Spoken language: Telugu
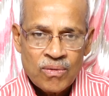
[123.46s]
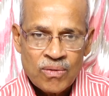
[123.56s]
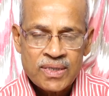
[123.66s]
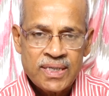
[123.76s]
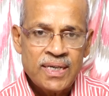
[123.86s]

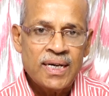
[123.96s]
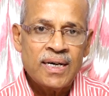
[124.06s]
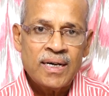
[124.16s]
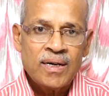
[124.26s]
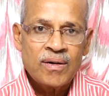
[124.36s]
ఒక చిన్న
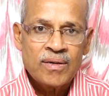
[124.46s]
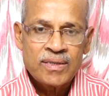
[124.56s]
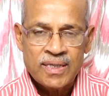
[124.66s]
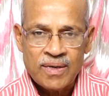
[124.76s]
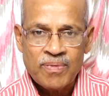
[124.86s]

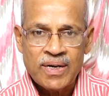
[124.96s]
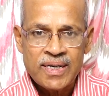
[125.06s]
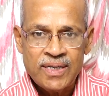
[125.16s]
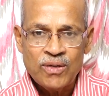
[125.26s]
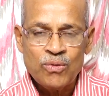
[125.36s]

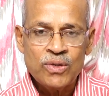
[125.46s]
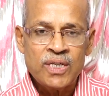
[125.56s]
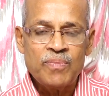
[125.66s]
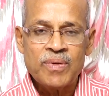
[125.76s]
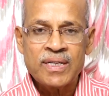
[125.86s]
చిన్నపాటి ఏదో
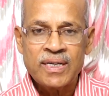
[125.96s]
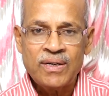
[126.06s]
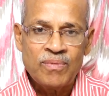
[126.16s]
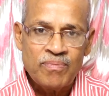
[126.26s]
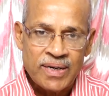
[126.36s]
కుశల
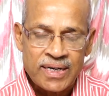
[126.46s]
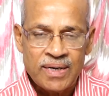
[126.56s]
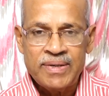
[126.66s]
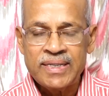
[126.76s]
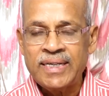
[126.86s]
ప్రశ్నలు పక్కన
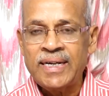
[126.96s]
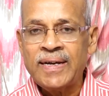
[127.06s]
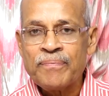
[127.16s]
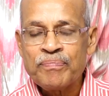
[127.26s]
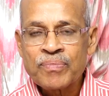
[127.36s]
పెడితే
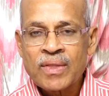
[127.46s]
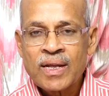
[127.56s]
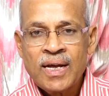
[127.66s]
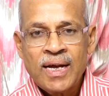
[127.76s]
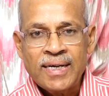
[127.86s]

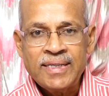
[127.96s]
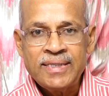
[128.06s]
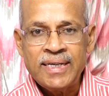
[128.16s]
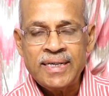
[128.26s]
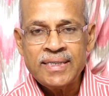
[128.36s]
అది
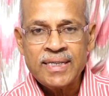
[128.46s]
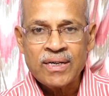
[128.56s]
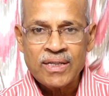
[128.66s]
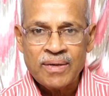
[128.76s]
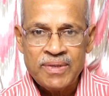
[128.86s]
జరిగిన
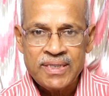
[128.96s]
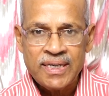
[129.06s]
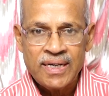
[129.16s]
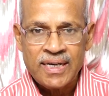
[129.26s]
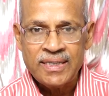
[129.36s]
తర్వాత అమిత్ షా
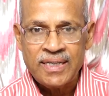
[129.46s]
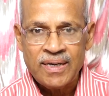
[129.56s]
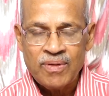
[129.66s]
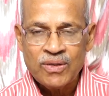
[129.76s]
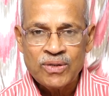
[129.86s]
గారు
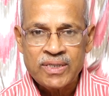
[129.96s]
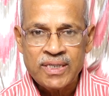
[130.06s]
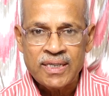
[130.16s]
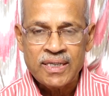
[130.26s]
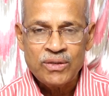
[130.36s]
హైదరాబాద్
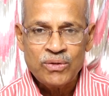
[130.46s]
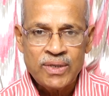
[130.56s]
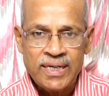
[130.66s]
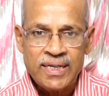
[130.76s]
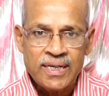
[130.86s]
వచ్చి
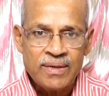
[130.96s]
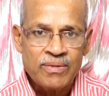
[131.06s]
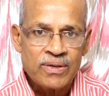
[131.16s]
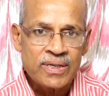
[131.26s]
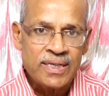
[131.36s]
జూనియర్ ఎన్టీ
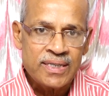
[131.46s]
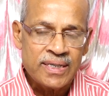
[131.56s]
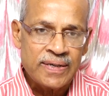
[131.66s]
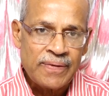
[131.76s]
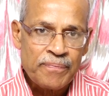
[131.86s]
రామారావును గెలిచారు